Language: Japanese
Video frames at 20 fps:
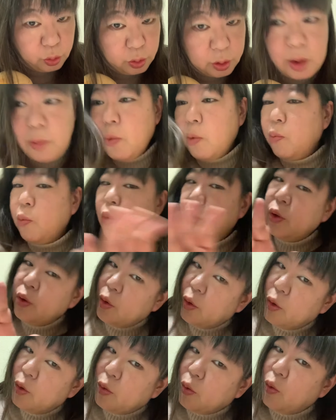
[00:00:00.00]
でももう一
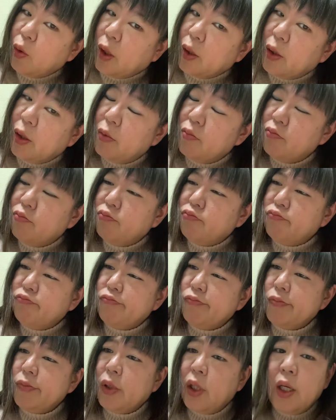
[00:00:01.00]
人の子がね、
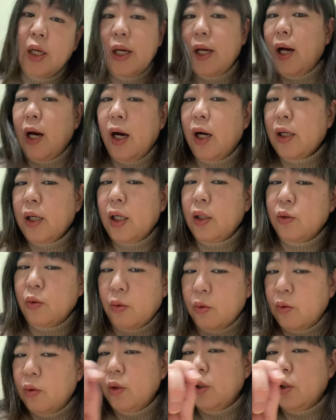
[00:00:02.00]
赤の